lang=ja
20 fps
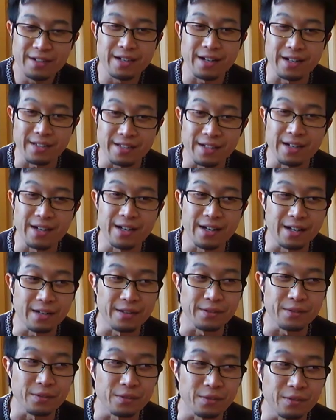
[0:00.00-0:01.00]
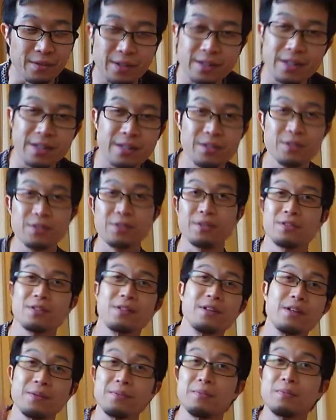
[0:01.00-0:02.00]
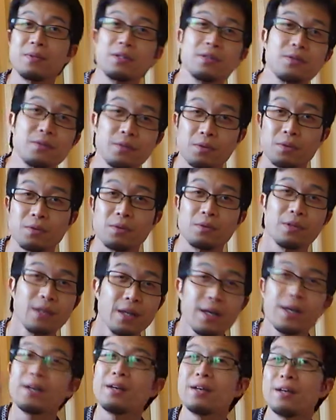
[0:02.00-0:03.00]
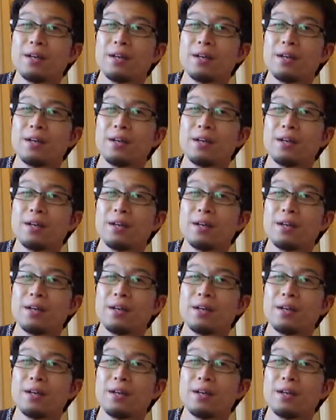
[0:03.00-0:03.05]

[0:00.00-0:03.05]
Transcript: 方あの削鉛筆のこうね